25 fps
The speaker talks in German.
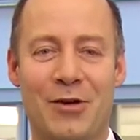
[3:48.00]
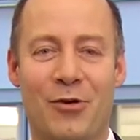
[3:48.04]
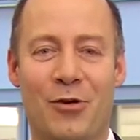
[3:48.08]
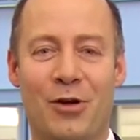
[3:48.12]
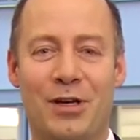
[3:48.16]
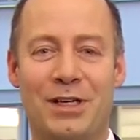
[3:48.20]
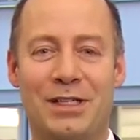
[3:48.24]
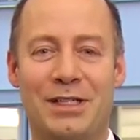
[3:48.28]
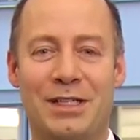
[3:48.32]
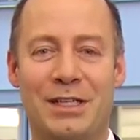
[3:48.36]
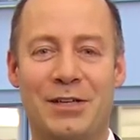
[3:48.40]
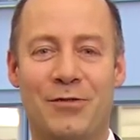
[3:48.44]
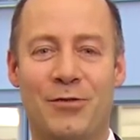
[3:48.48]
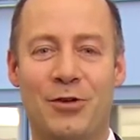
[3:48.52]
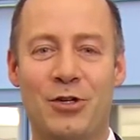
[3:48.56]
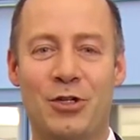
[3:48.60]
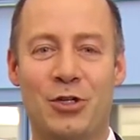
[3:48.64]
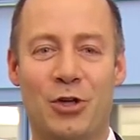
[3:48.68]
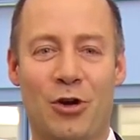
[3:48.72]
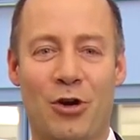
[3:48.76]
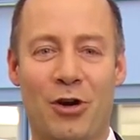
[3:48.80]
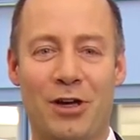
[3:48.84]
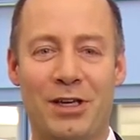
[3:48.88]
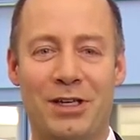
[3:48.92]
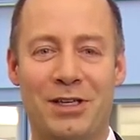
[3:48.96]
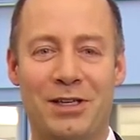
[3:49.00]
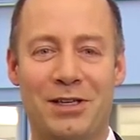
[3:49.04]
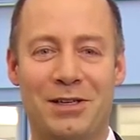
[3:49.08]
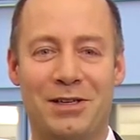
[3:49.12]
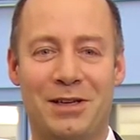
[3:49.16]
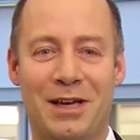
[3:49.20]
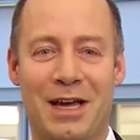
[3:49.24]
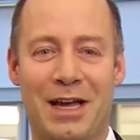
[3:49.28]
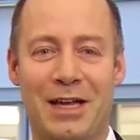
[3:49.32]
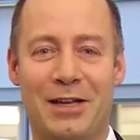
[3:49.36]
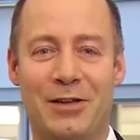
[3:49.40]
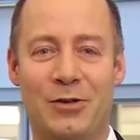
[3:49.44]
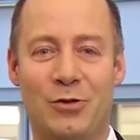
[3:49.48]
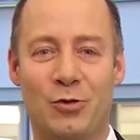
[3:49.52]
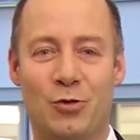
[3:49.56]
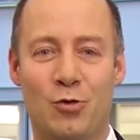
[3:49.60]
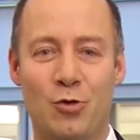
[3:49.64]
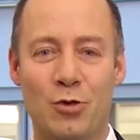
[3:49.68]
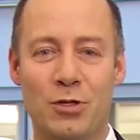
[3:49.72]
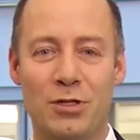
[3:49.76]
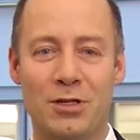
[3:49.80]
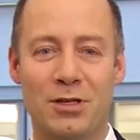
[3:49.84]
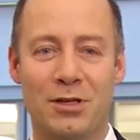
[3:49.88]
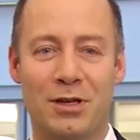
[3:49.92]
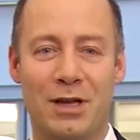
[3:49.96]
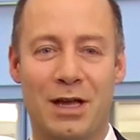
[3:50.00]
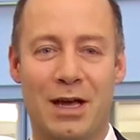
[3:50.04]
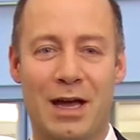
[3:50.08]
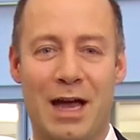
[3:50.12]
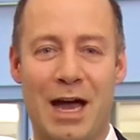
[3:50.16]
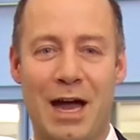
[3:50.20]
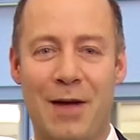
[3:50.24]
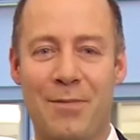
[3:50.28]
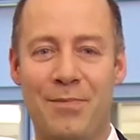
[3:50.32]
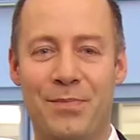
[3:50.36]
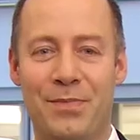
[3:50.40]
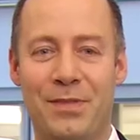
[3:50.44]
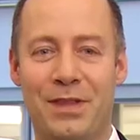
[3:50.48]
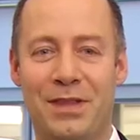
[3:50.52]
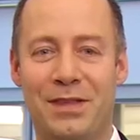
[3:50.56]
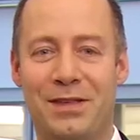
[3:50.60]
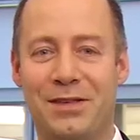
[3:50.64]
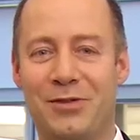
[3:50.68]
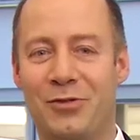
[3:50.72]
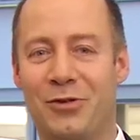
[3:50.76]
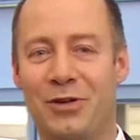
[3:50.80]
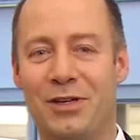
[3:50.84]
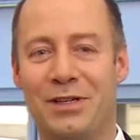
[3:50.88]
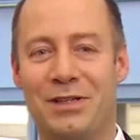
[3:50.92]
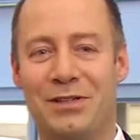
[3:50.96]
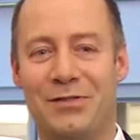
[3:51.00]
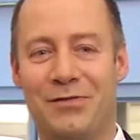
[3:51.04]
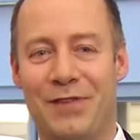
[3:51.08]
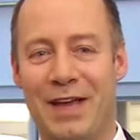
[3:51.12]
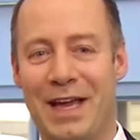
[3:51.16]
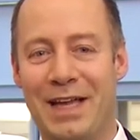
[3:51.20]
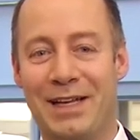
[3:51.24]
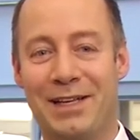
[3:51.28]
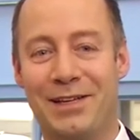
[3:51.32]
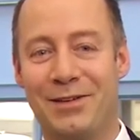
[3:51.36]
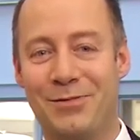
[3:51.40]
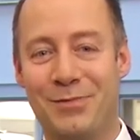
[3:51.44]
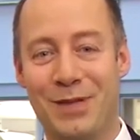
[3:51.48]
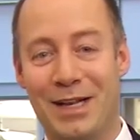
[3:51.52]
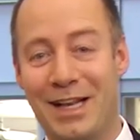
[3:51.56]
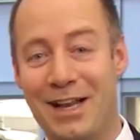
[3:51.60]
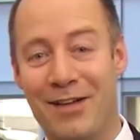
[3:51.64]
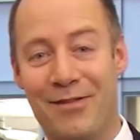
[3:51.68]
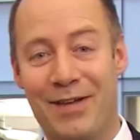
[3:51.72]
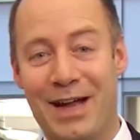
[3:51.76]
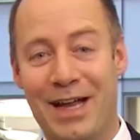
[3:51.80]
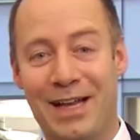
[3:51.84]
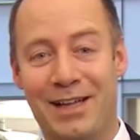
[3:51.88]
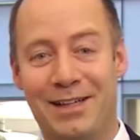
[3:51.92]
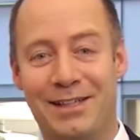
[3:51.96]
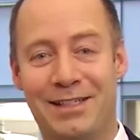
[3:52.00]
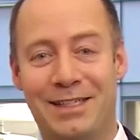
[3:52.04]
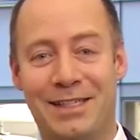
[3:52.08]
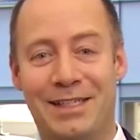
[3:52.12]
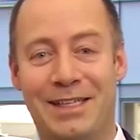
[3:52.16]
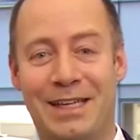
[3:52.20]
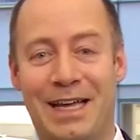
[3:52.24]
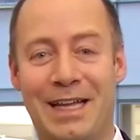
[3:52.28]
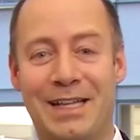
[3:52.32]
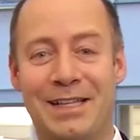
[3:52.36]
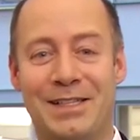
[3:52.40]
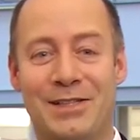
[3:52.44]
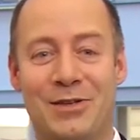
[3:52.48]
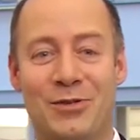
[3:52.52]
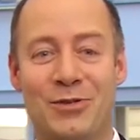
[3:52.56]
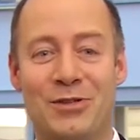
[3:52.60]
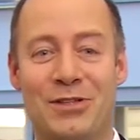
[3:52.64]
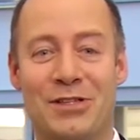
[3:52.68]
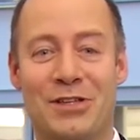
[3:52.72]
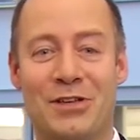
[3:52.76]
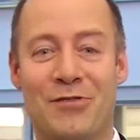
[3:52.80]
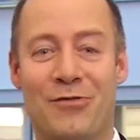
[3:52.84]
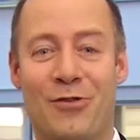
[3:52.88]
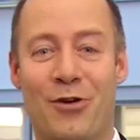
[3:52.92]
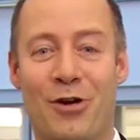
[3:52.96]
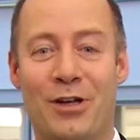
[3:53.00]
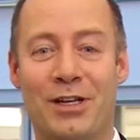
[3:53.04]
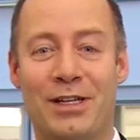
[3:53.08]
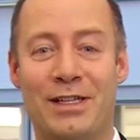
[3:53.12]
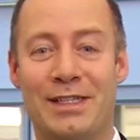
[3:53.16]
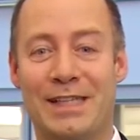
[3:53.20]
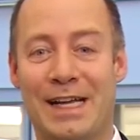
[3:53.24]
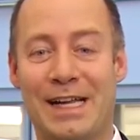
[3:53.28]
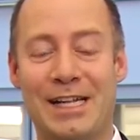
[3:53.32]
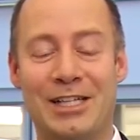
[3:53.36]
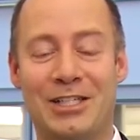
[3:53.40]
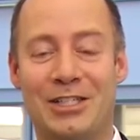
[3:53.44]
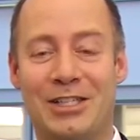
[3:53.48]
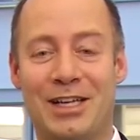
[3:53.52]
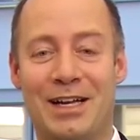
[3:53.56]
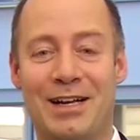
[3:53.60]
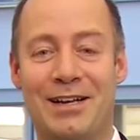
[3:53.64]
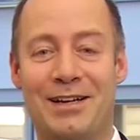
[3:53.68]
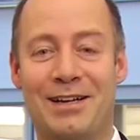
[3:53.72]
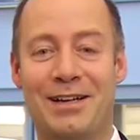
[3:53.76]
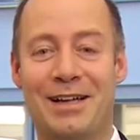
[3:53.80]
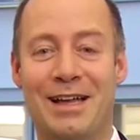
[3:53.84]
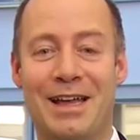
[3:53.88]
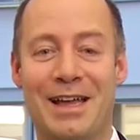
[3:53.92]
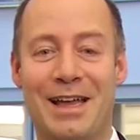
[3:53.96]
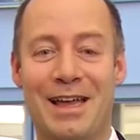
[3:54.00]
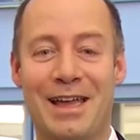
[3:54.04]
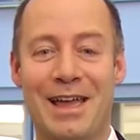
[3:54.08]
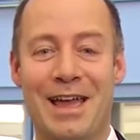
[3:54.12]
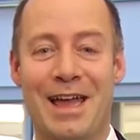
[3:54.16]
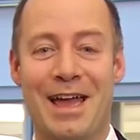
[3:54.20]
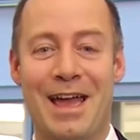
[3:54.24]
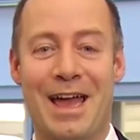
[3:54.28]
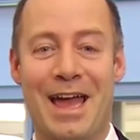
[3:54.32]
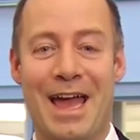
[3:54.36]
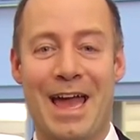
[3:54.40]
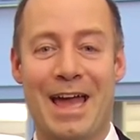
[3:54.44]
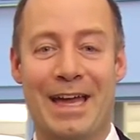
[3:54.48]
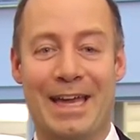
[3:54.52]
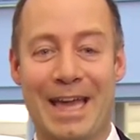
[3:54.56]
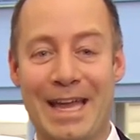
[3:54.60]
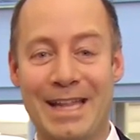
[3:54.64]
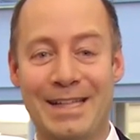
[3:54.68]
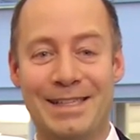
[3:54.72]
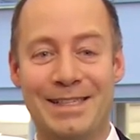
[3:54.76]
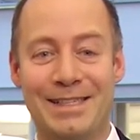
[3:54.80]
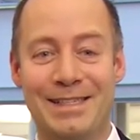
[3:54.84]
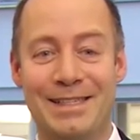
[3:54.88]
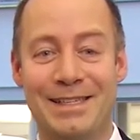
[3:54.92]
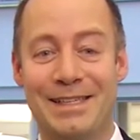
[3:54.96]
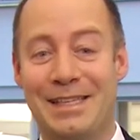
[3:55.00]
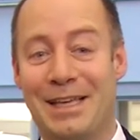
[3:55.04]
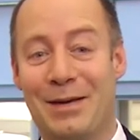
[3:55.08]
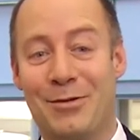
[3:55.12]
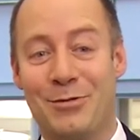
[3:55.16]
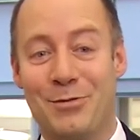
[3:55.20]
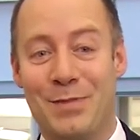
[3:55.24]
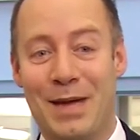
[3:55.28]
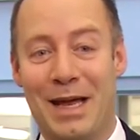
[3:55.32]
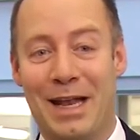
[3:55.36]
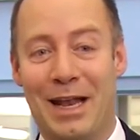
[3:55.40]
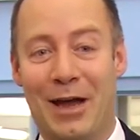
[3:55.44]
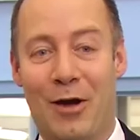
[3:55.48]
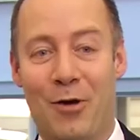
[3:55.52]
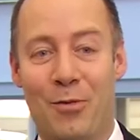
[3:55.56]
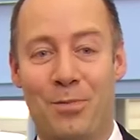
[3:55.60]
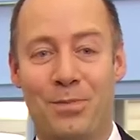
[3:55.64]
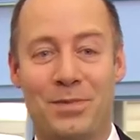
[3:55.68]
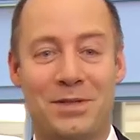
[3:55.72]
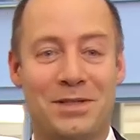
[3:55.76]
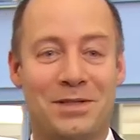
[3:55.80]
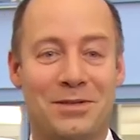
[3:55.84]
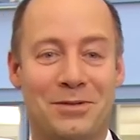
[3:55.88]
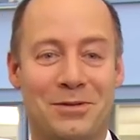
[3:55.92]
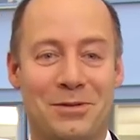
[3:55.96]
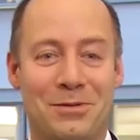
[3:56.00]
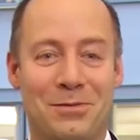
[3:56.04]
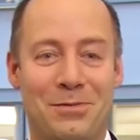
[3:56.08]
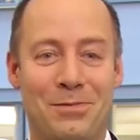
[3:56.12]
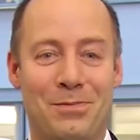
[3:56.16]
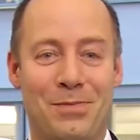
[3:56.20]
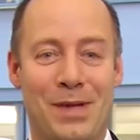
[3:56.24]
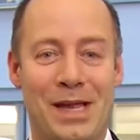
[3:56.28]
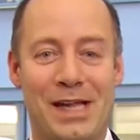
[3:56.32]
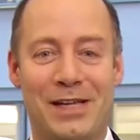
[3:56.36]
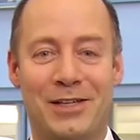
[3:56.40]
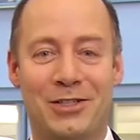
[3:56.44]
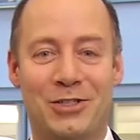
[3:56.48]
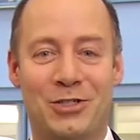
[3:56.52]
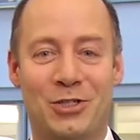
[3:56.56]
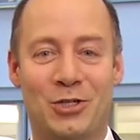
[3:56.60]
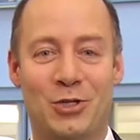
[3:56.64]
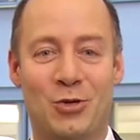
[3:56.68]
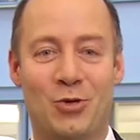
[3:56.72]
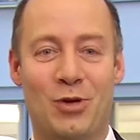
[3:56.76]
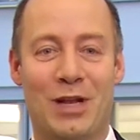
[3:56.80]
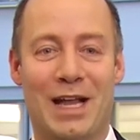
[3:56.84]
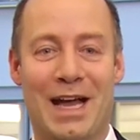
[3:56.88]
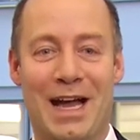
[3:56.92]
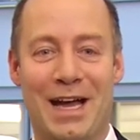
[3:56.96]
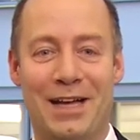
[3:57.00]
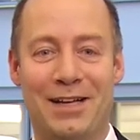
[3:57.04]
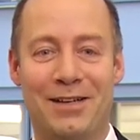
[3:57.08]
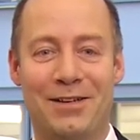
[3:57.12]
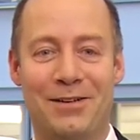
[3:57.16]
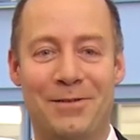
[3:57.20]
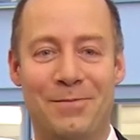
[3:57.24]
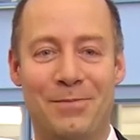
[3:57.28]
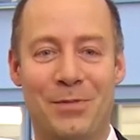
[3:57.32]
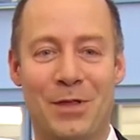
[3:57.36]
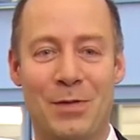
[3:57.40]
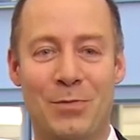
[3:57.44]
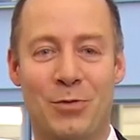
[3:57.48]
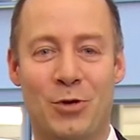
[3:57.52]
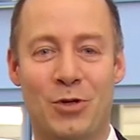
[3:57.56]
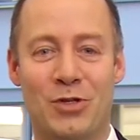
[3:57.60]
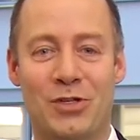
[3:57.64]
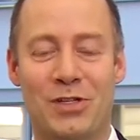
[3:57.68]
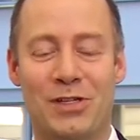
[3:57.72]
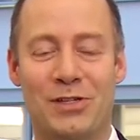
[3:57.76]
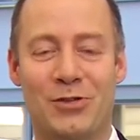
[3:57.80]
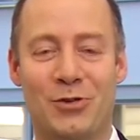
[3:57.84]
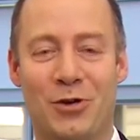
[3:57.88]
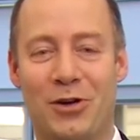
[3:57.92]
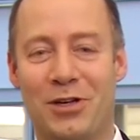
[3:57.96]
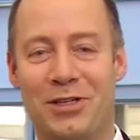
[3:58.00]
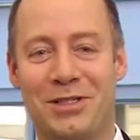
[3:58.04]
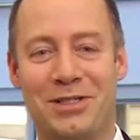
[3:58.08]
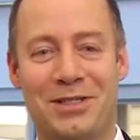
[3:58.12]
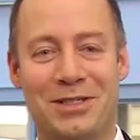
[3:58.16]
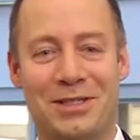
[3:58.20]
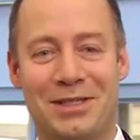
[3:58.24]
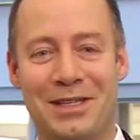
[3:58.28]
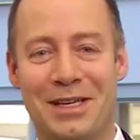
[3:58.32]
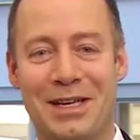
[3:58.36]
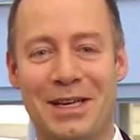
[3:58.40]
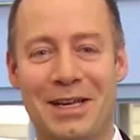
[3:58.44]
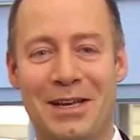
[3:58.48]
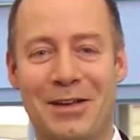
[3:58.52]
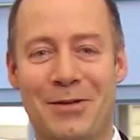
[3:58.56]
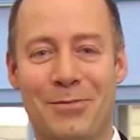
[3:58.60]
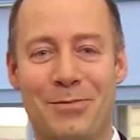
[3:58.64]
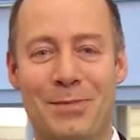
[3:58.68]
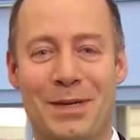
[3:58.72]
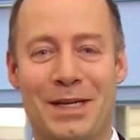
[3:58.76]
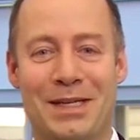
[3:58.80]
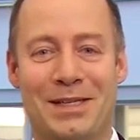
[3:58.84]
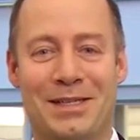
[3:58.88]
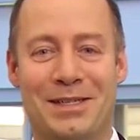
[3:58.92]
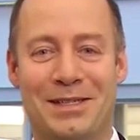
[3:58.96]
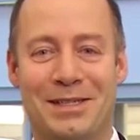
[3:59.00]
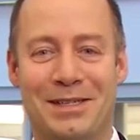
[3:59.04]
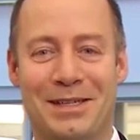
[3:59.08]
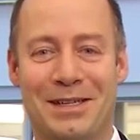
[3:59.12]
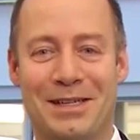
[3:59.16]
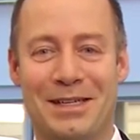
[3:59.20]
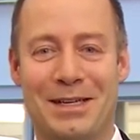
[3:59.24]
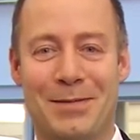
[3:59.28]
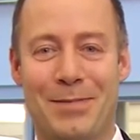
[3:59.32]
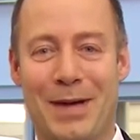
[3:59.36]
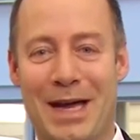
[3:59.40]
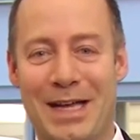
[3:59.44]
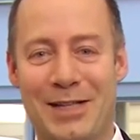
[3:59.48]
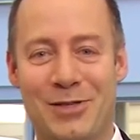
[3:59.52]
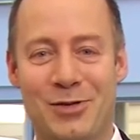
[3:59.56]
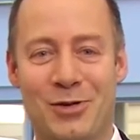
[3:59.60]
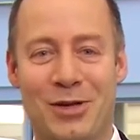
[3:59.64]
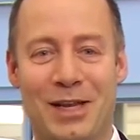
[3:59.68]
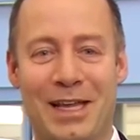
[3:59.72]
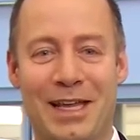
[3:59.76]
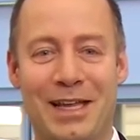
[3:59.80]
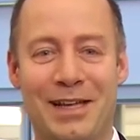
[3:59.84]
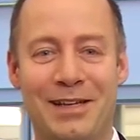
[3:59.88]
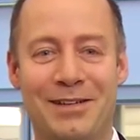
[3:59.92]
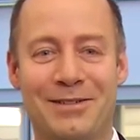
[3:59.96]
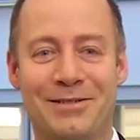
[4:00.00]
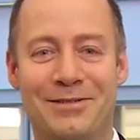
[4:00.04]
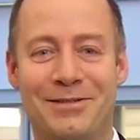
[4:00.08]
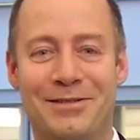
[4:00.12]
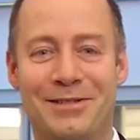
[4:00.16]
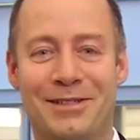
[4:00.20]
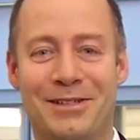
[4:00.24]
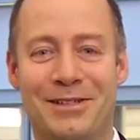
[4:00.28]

Und ich wünsche euch einen guten Abend und werde mittlerweile die traditionsgewordenen Salzstangen ergänzen. Ich habe mir erlaubt, belgische Schokolade in Brüssel dort mit dabei zu legen.